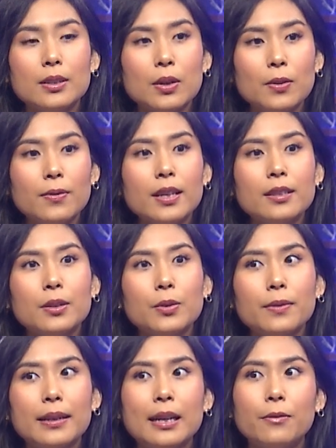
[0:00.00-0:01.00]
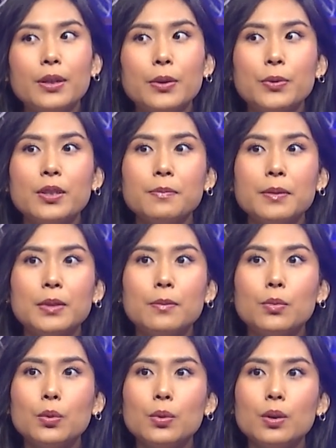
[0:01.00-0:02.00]
đối với những quý vị nào ví dụ như mà
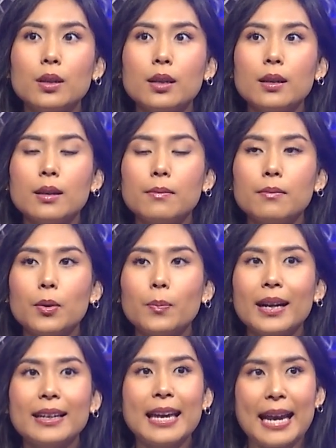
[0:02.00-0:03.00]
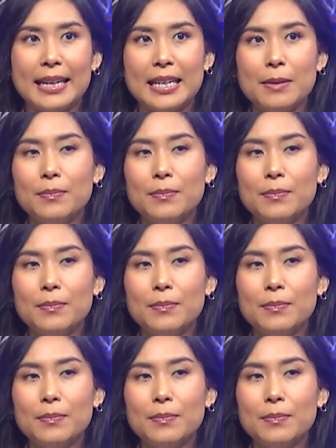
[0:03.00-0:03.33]
mình mua một căn nhà đi,